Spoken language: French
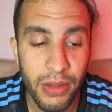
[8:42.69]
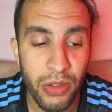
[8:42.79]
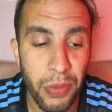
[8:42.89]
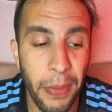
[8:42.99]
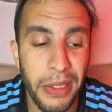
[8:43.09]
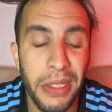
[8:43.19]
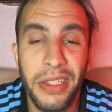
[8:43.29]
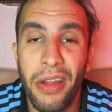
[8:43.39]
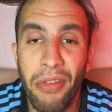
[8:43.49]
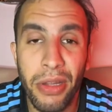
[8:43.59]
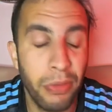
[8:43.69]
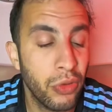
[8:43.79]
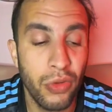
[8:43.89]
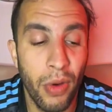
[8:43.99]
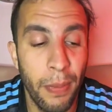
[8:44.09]
Je peux pas dire défaite parce
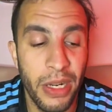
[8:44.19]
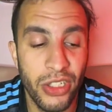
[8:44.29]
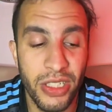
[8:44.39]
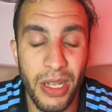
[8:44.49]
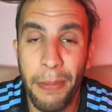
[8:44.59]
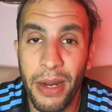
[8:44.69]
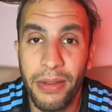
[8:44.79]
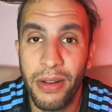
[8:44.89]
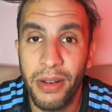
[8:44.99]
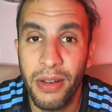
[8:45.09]
que je vois pas la GSK perdre.